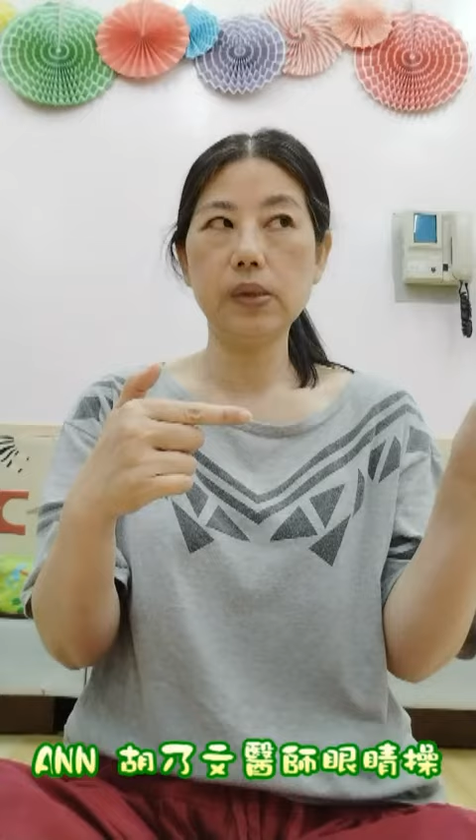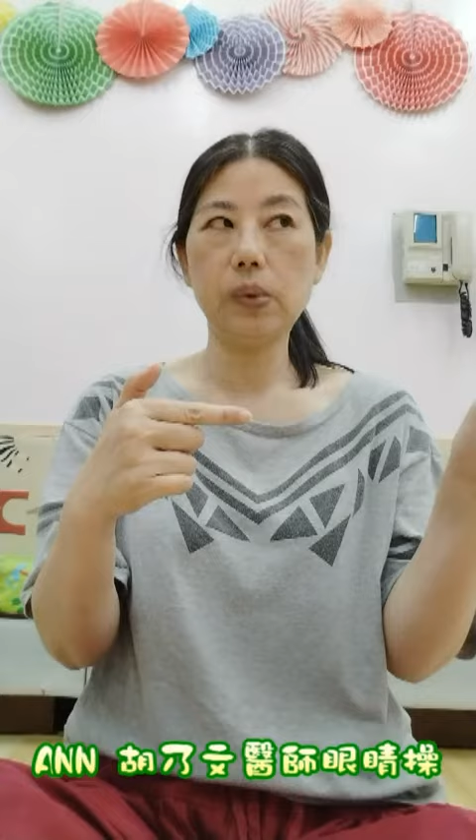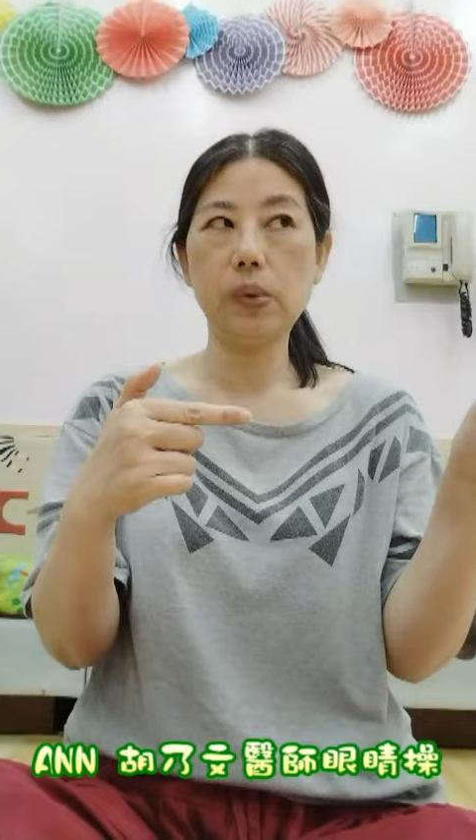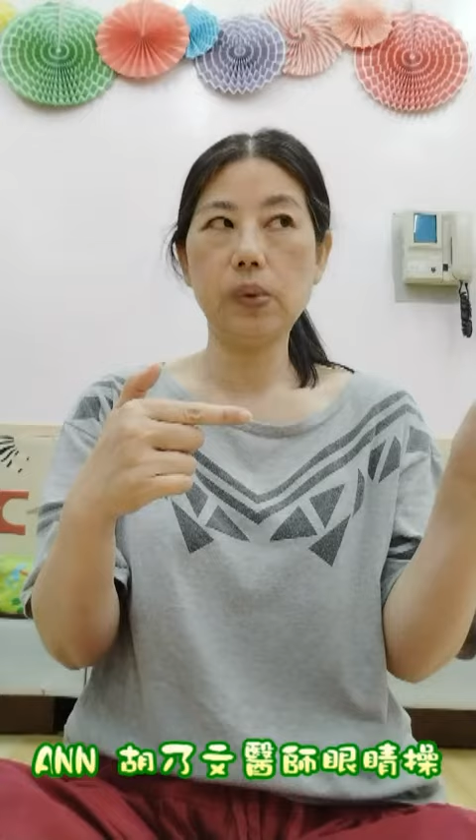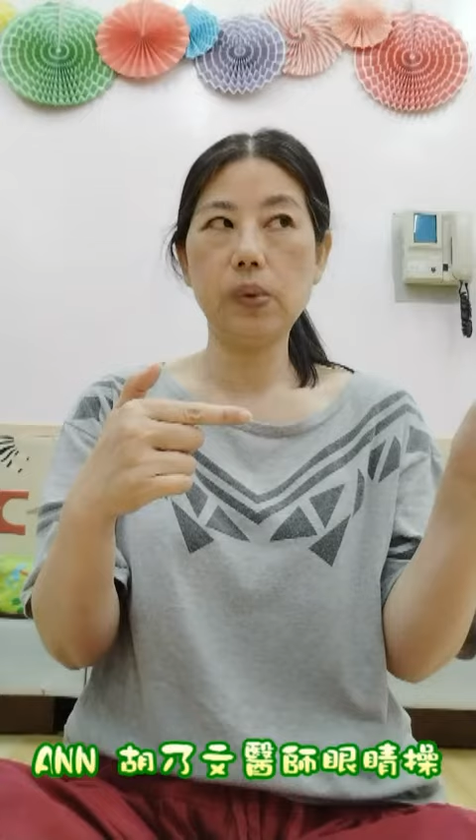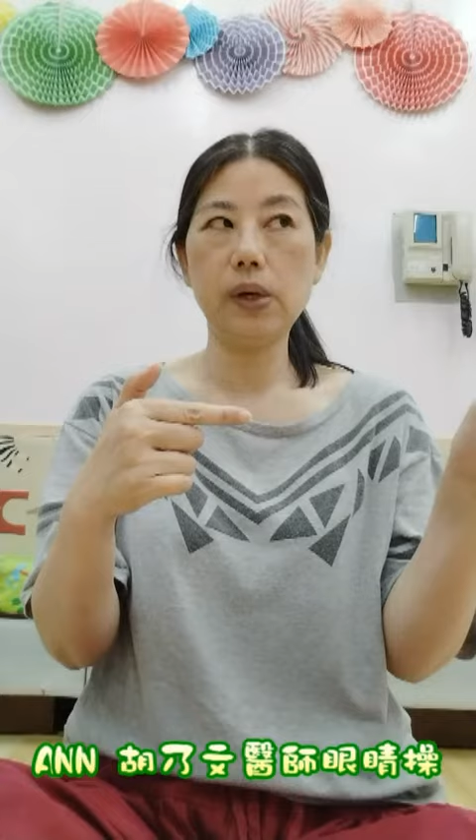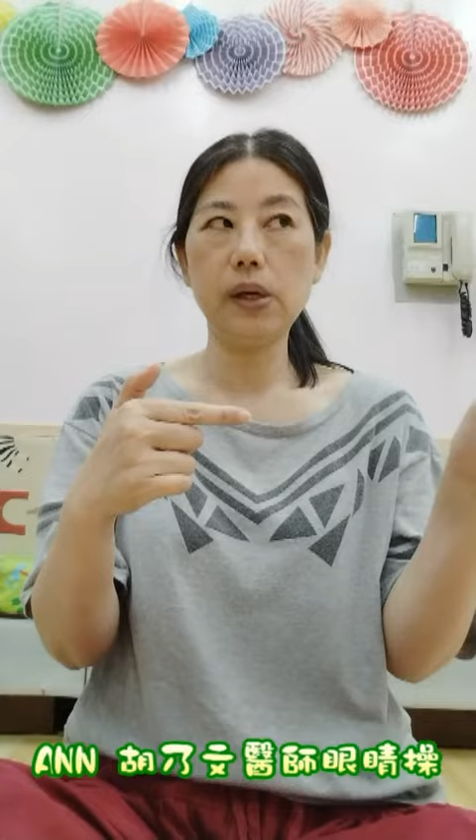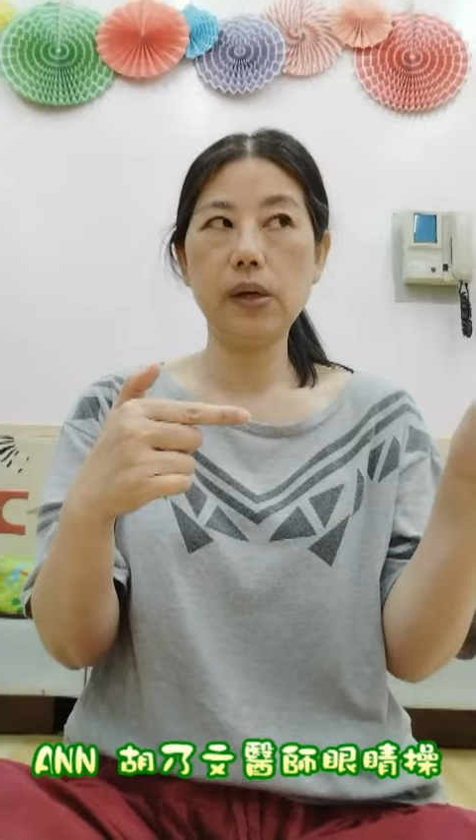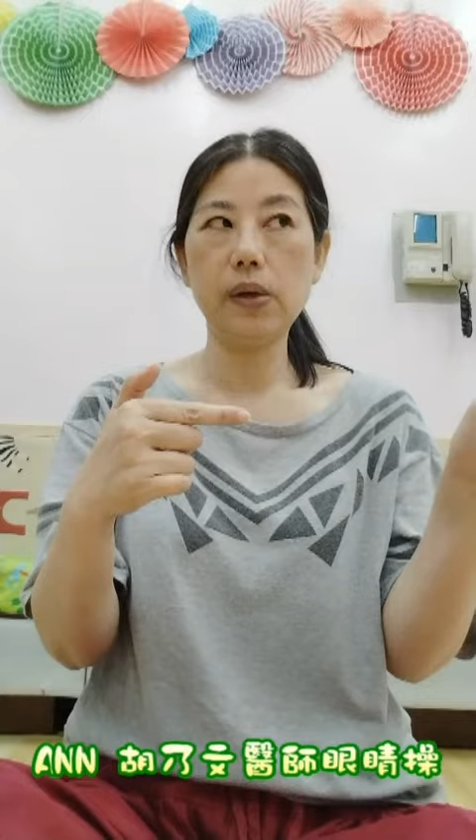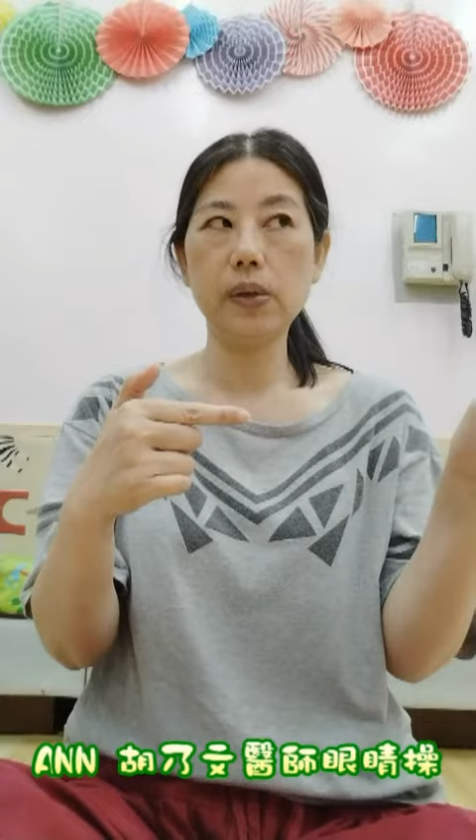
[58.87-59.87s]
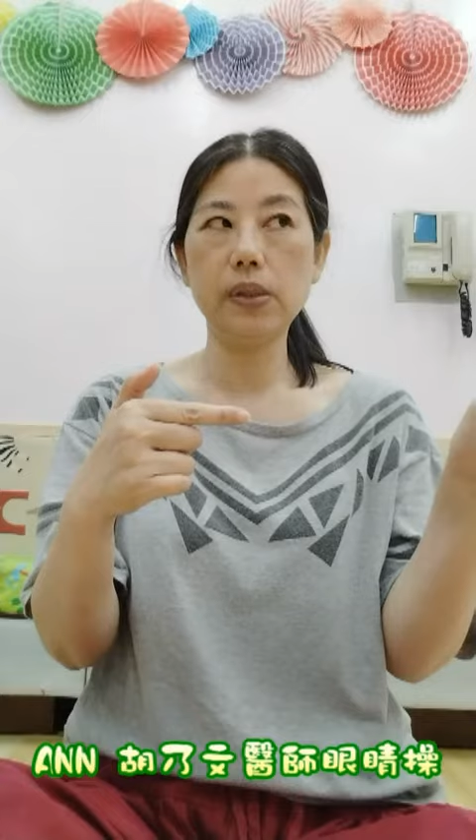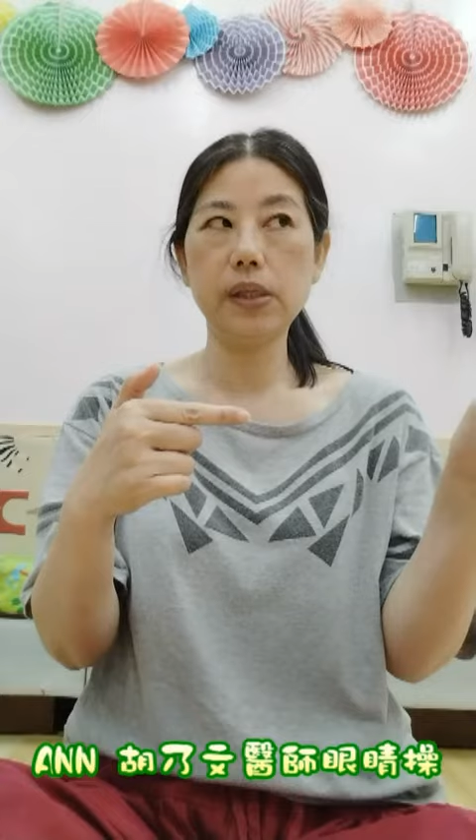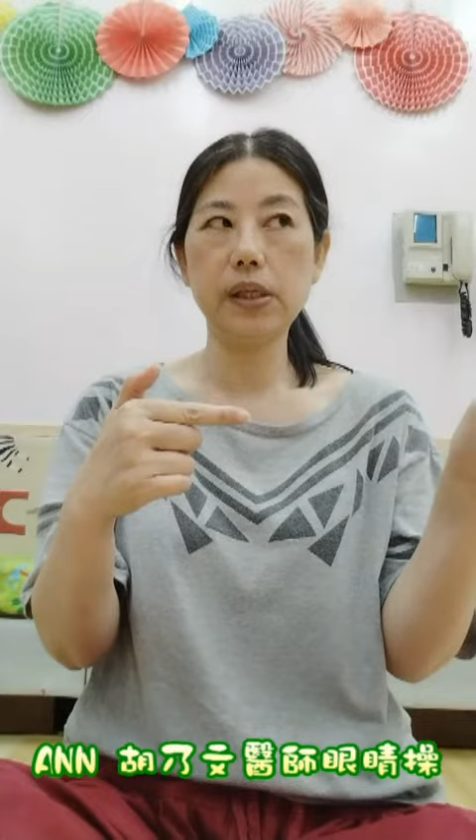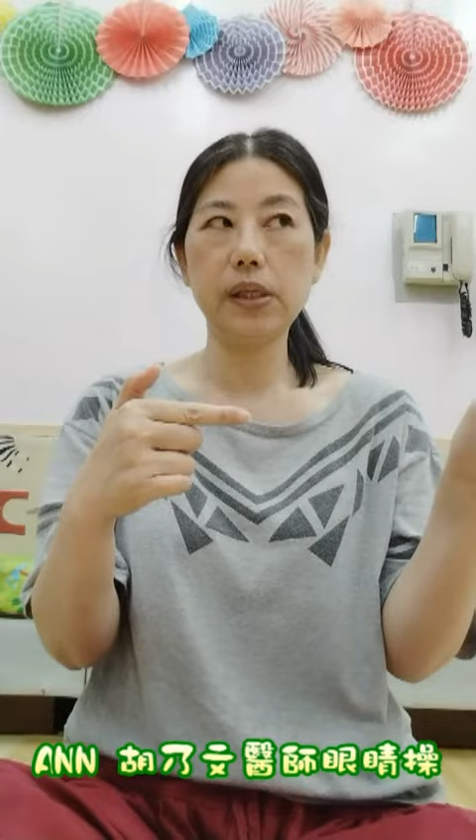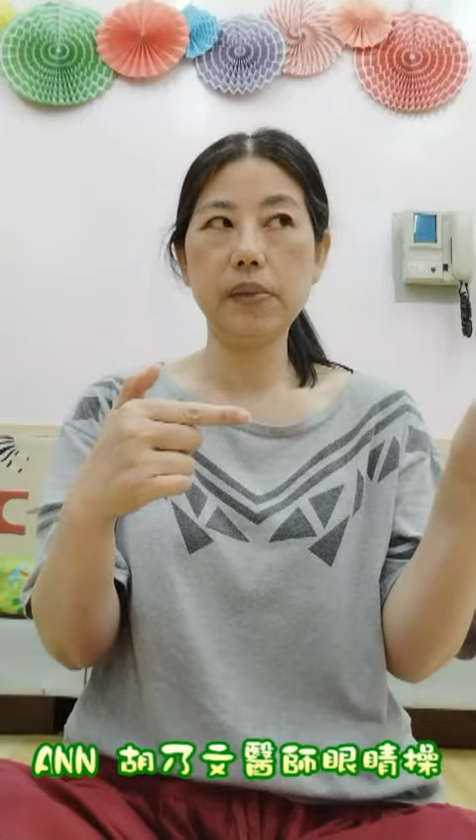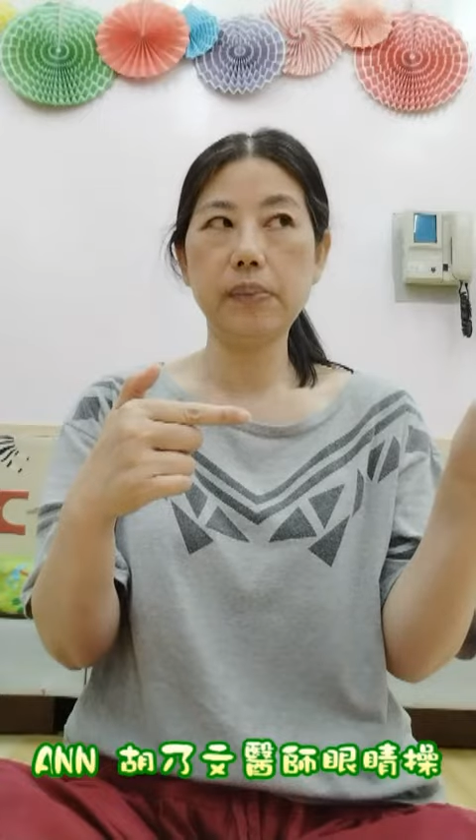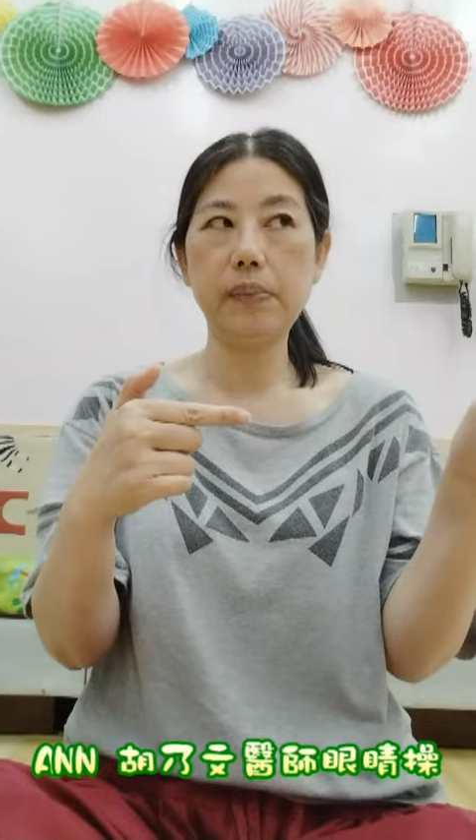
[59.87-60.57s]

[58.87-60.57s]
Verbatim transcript: 五六七